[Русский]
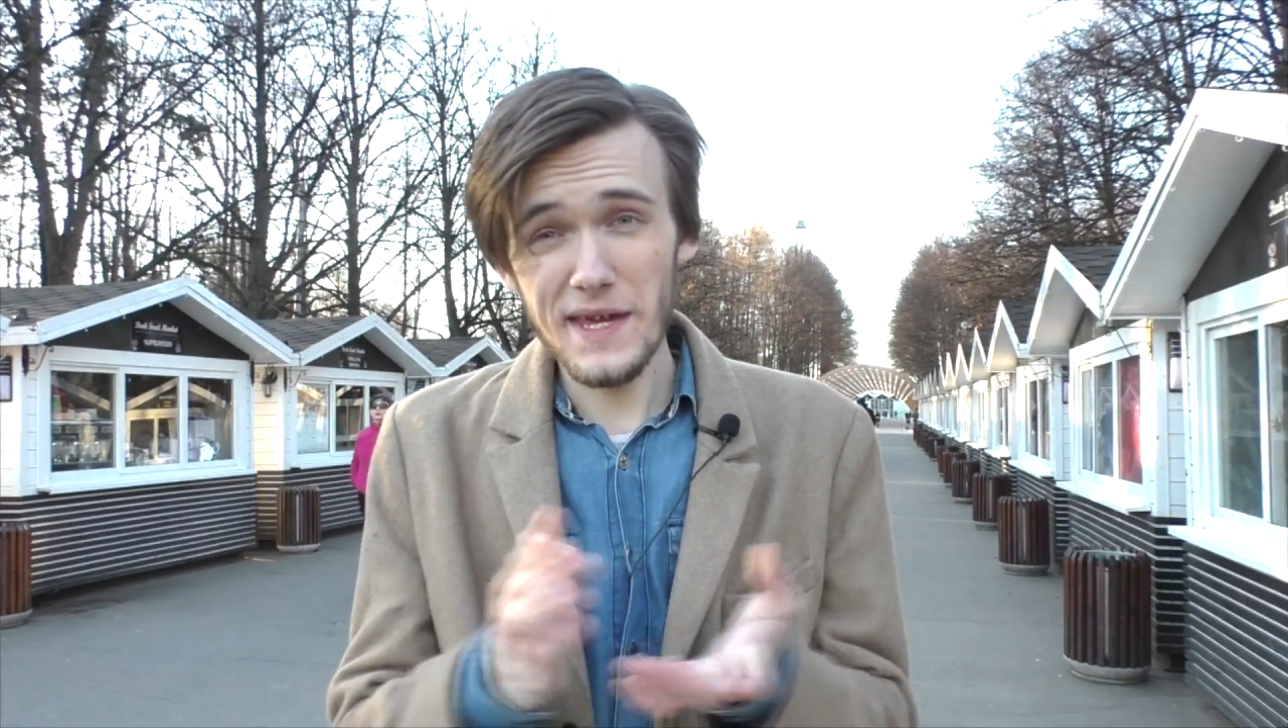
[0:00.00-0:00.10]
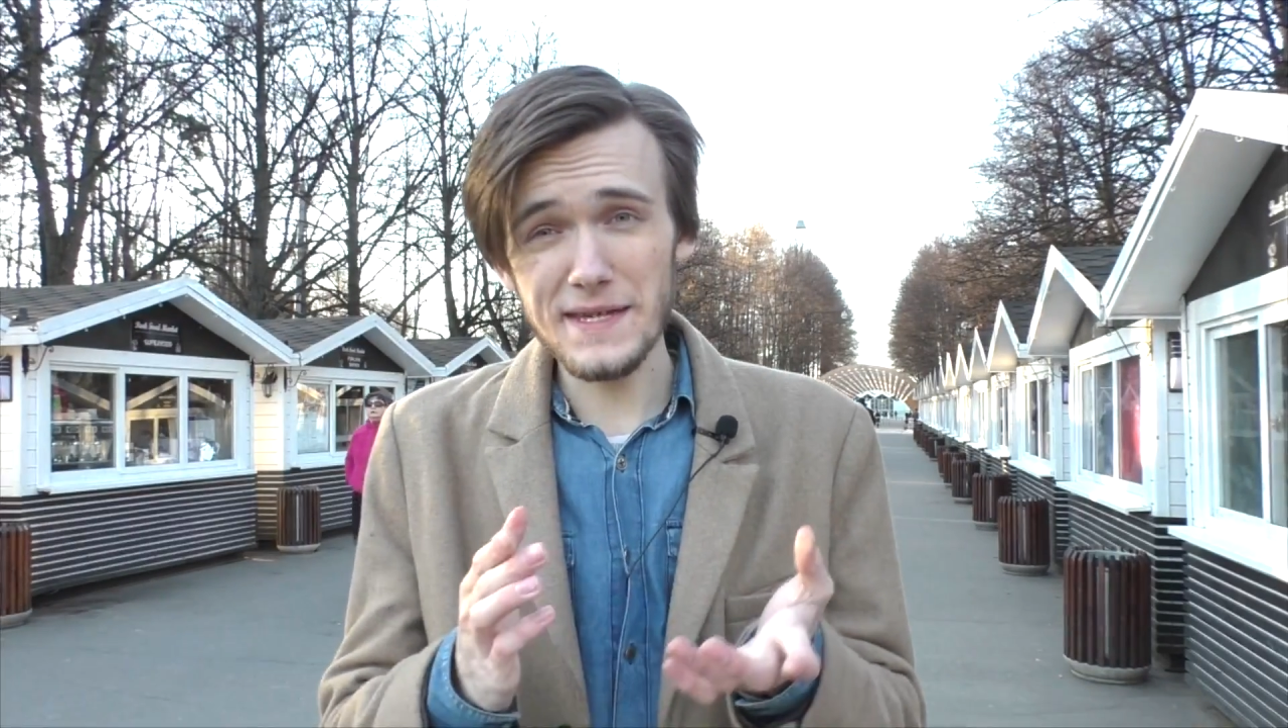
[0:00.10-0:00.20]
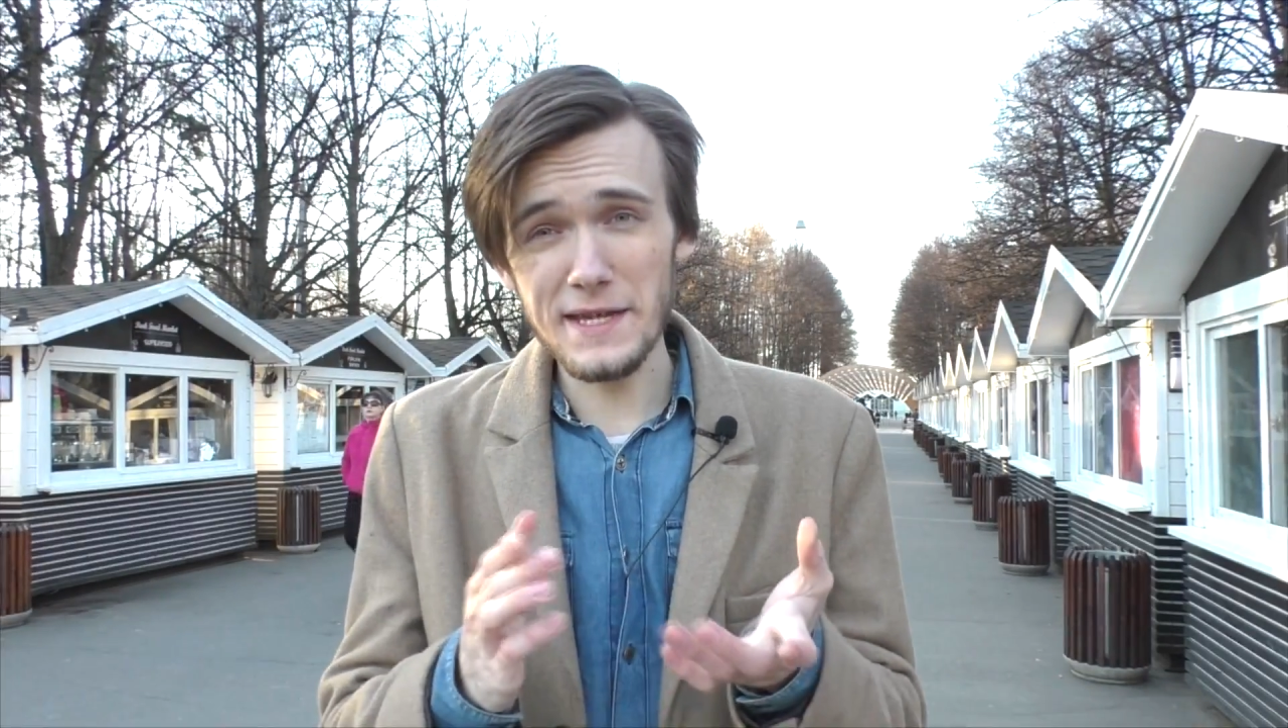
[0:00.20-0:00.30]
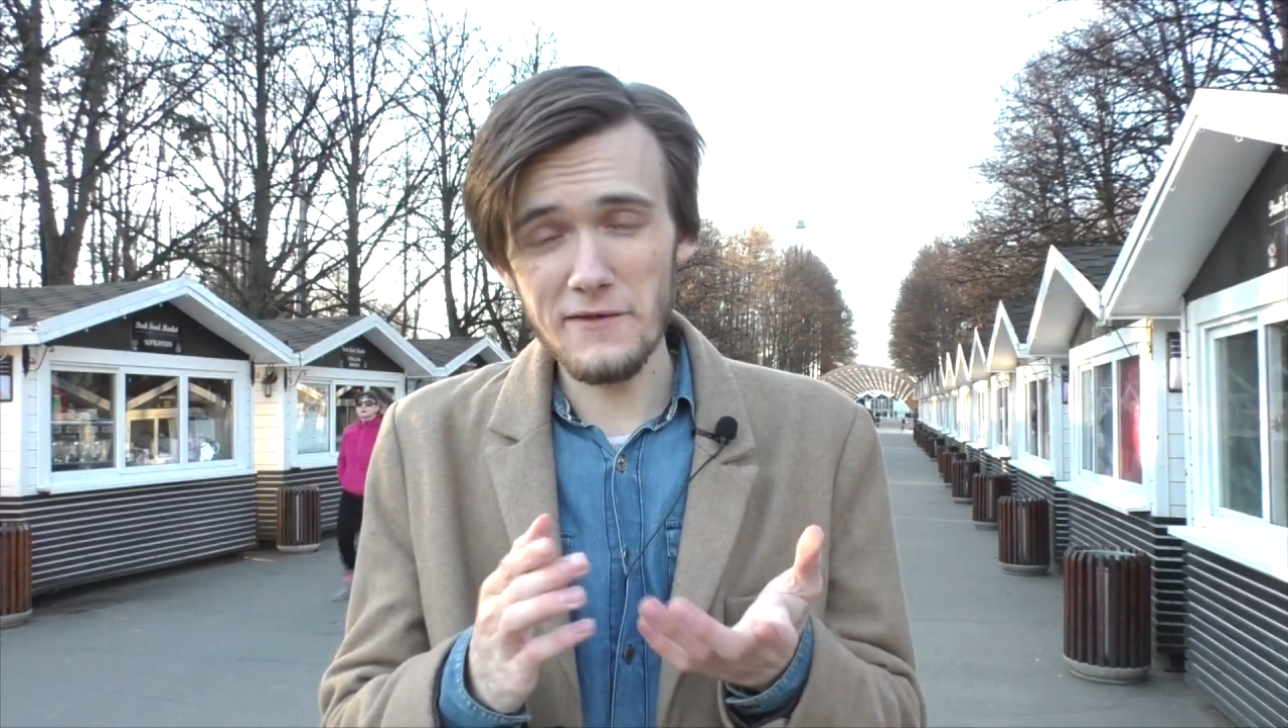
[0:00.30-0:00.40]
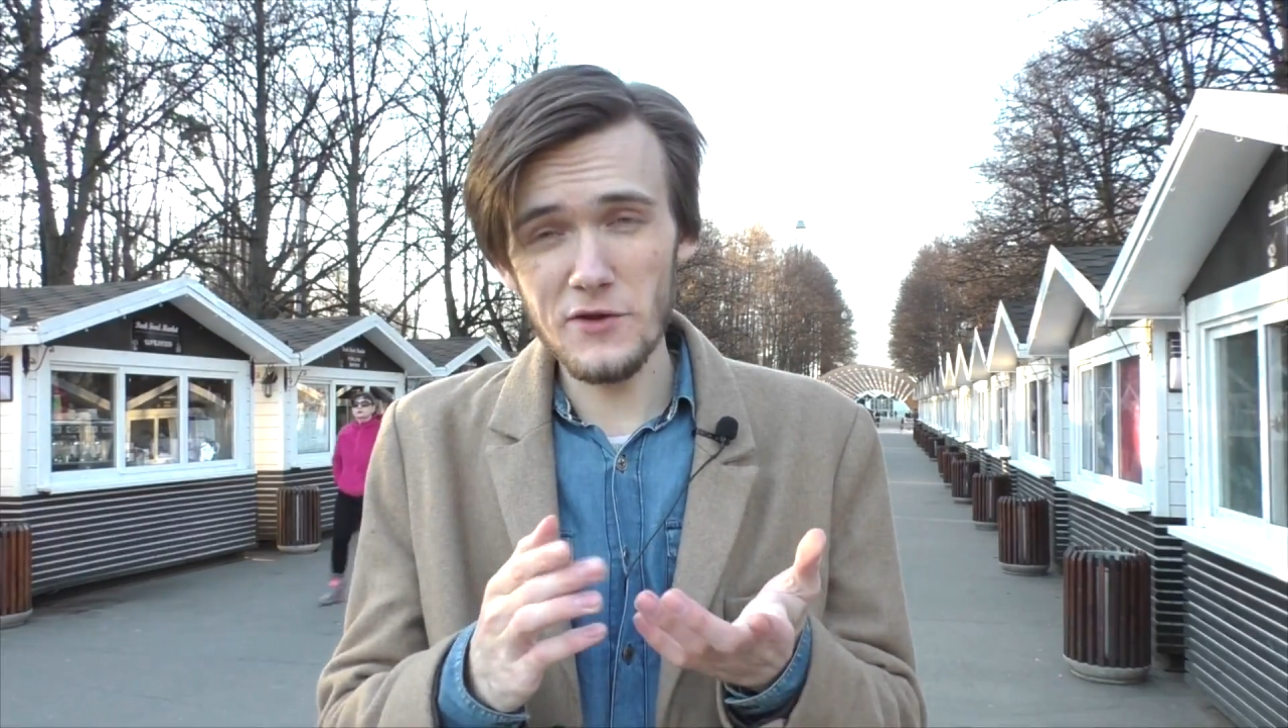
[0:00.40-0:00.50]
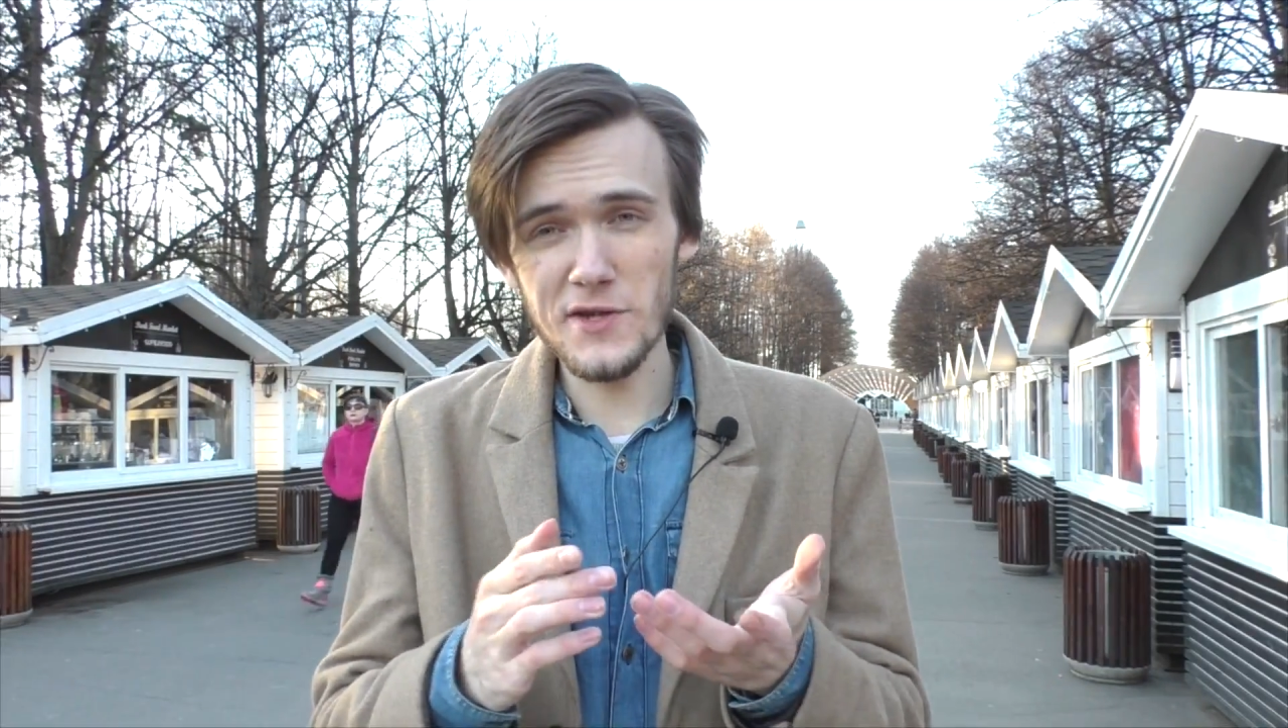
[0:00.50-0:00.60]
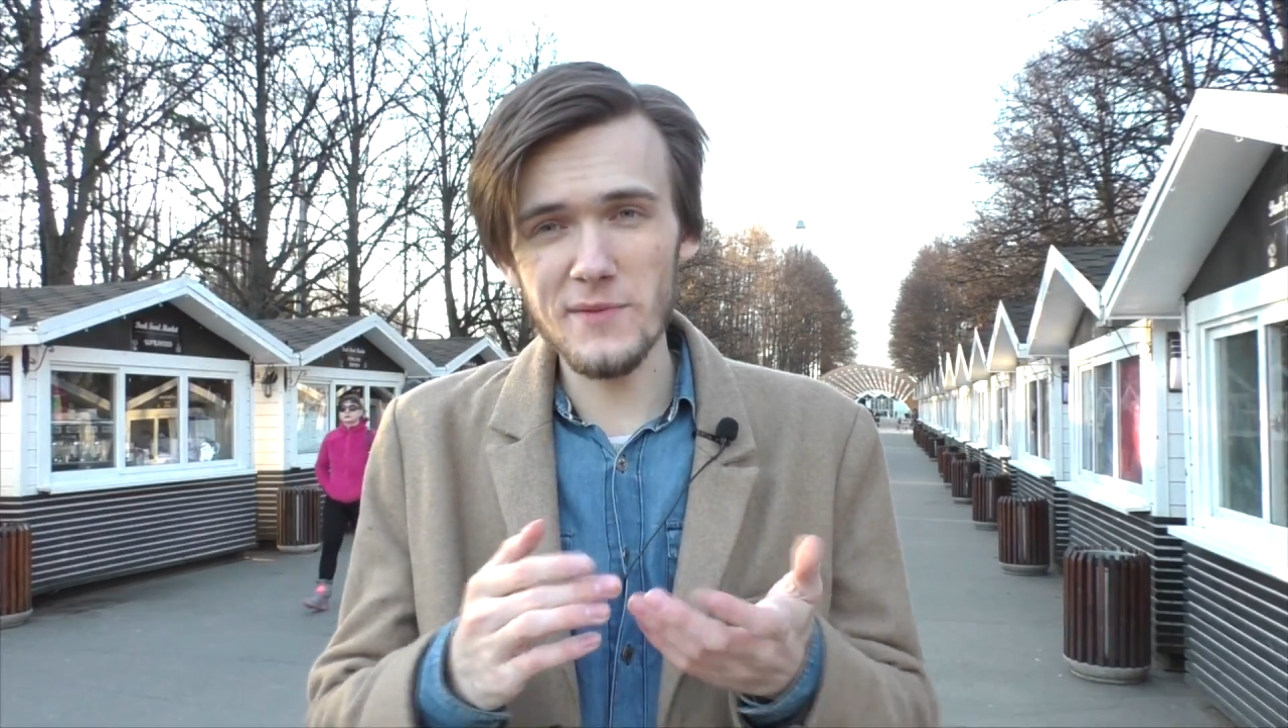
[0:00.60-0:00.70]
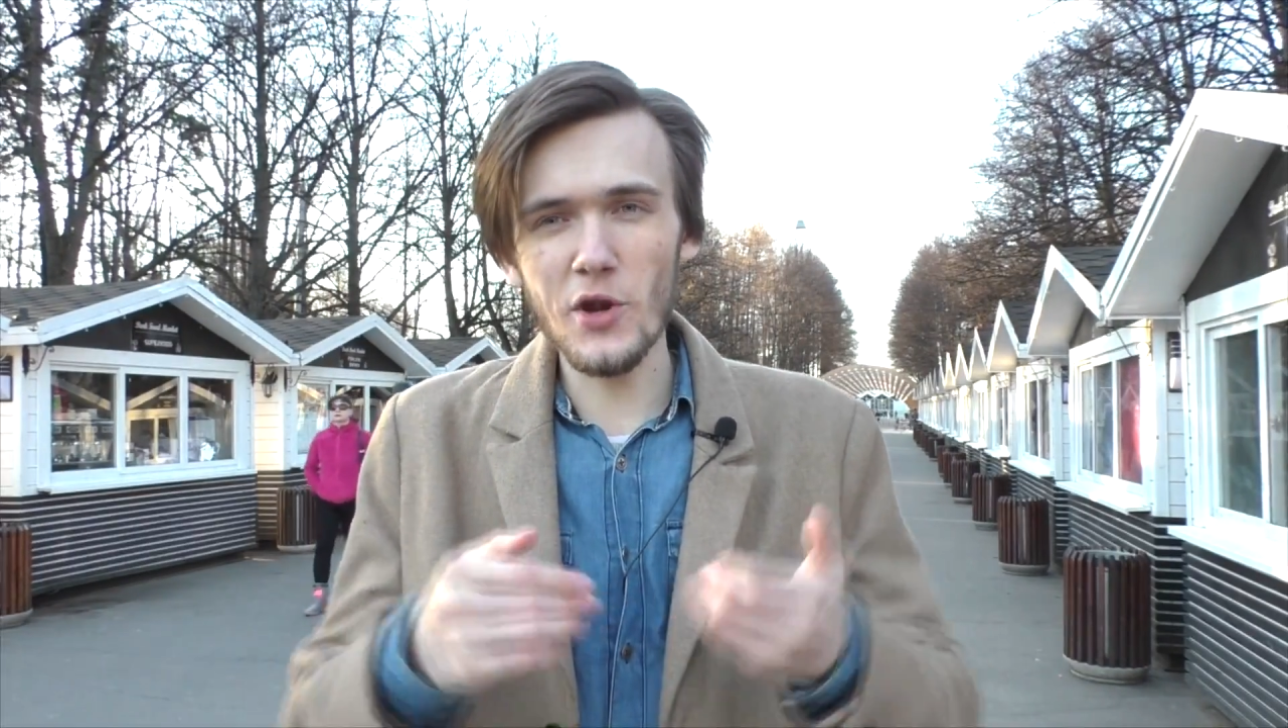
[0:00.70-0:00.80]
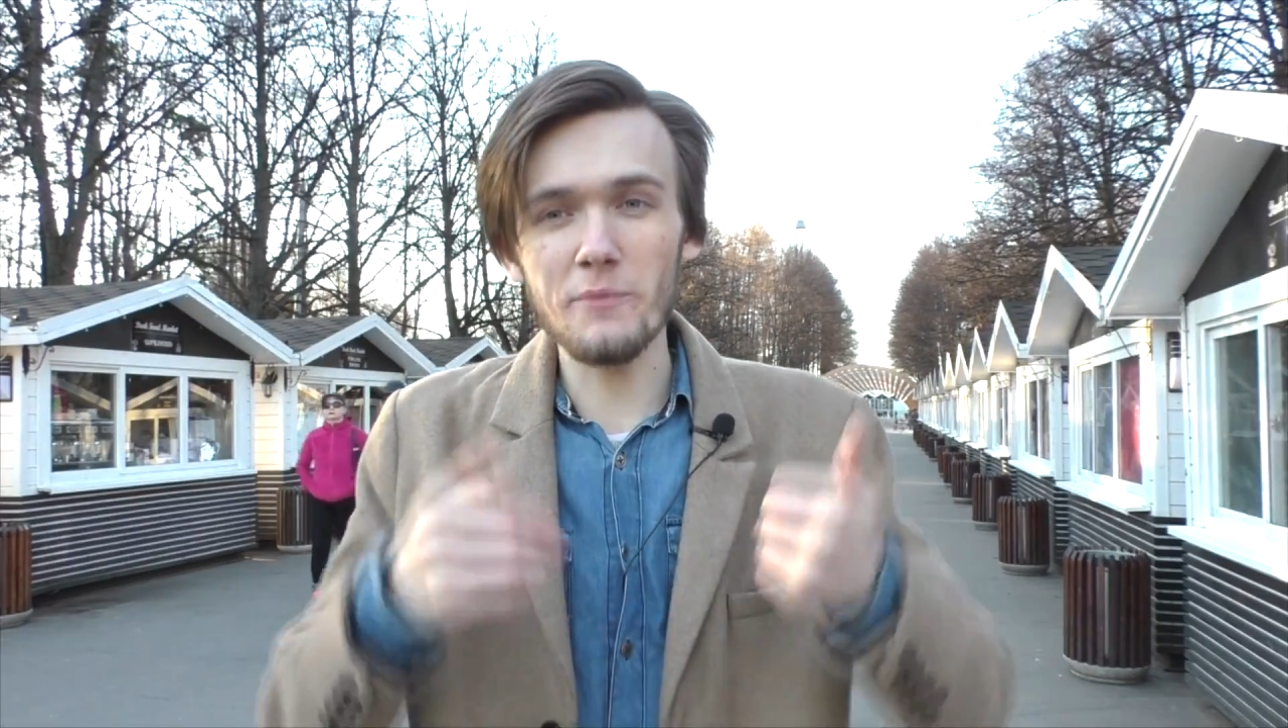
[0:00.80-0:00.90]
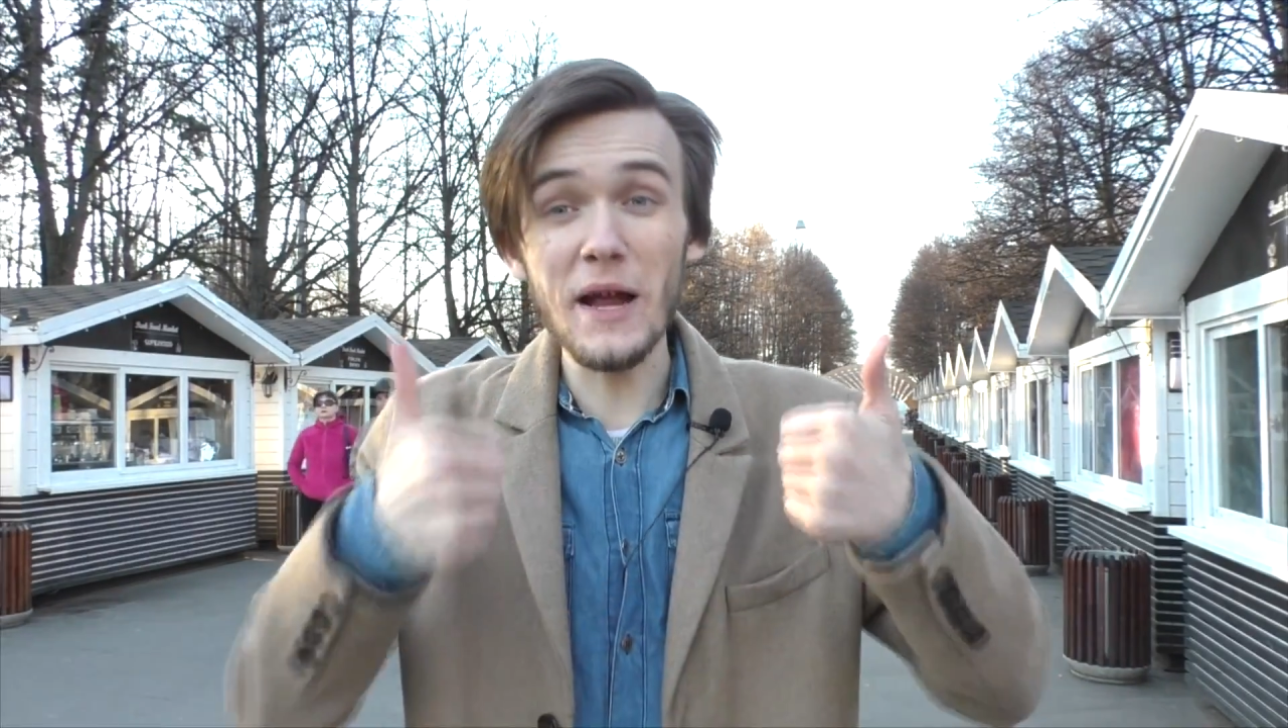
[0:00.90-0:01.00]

Если это видео соберет